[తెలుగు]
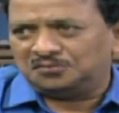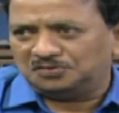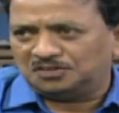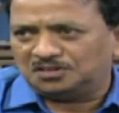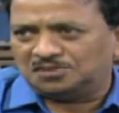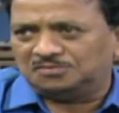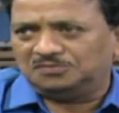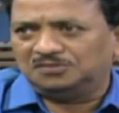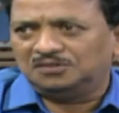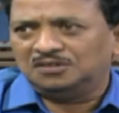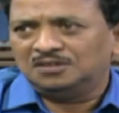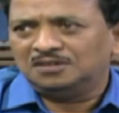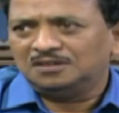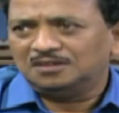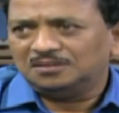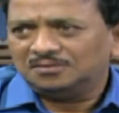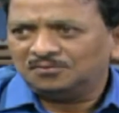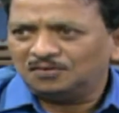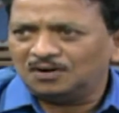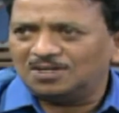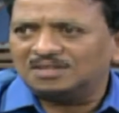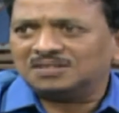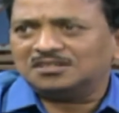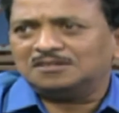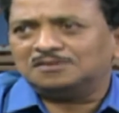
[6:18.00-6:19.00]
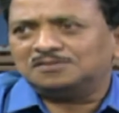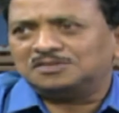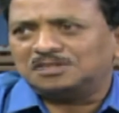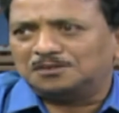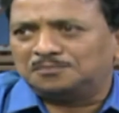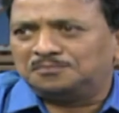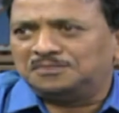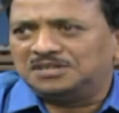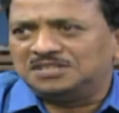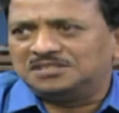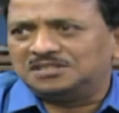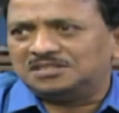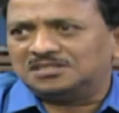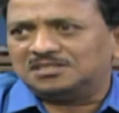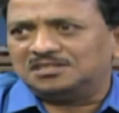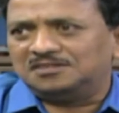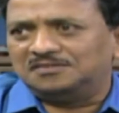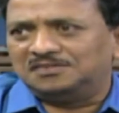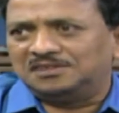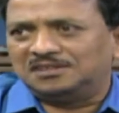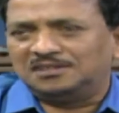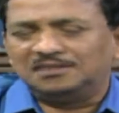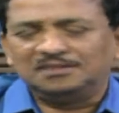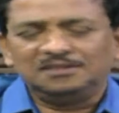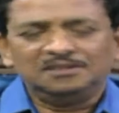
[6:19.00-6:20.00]
ఉంటాం వాళ్ళకి సబ్మిట్
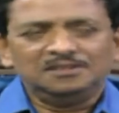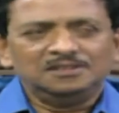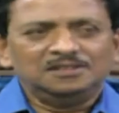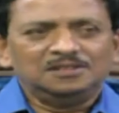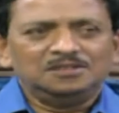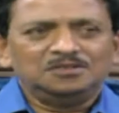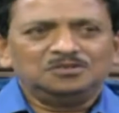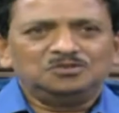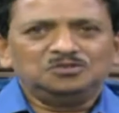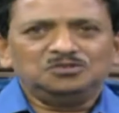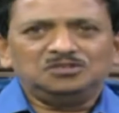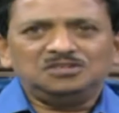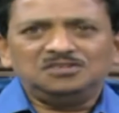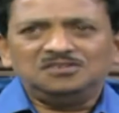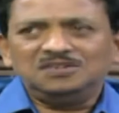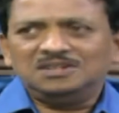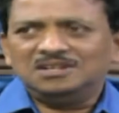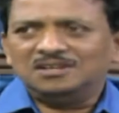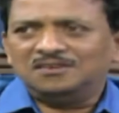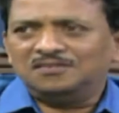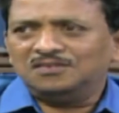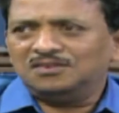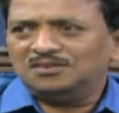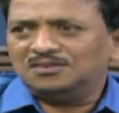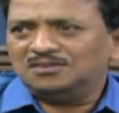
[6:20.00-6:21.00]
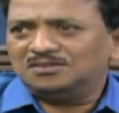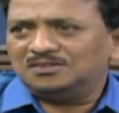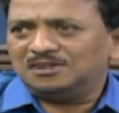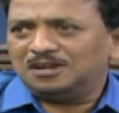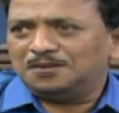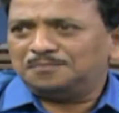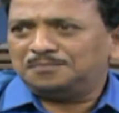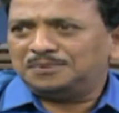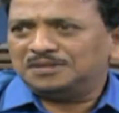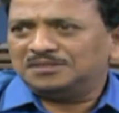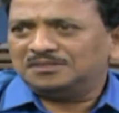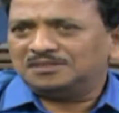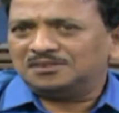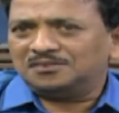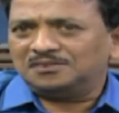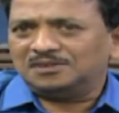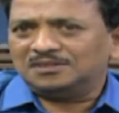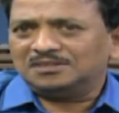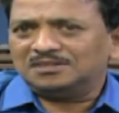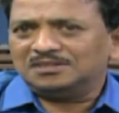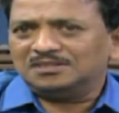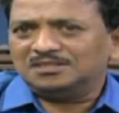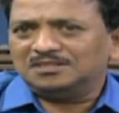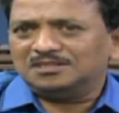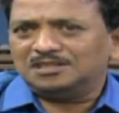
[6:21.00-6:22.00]
చేస్తామని టూ థౌజండ్ లెవెన్లో అయిపోయిన తర్వాత
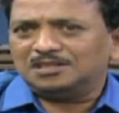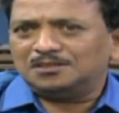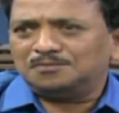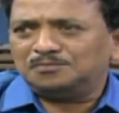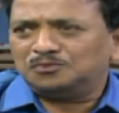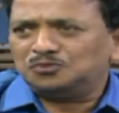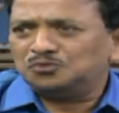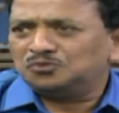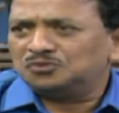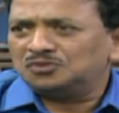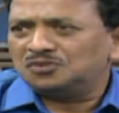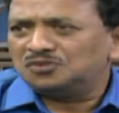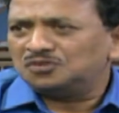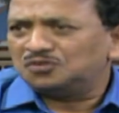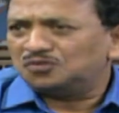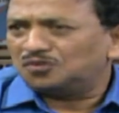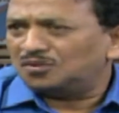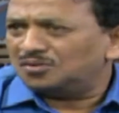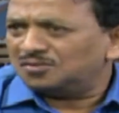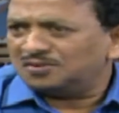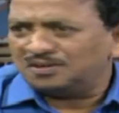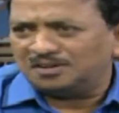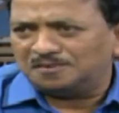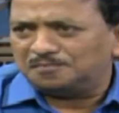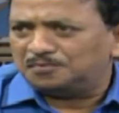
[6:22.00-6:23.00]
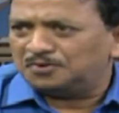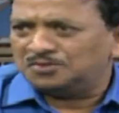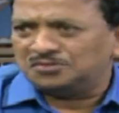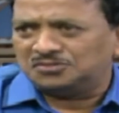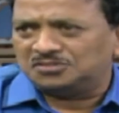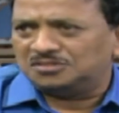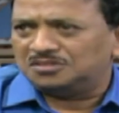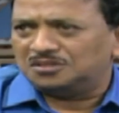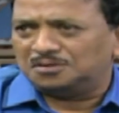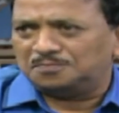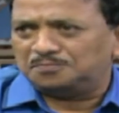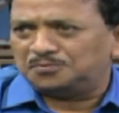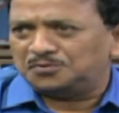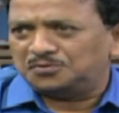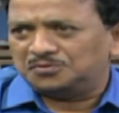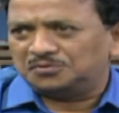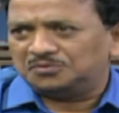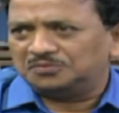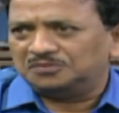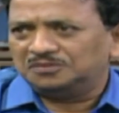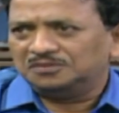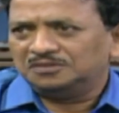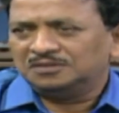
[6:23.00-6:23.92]
అది దాదాపు టూ థౌజండ్ ట్వెల్వ్గా ఇప్పుడు వచ్చింది రిపోర్ట్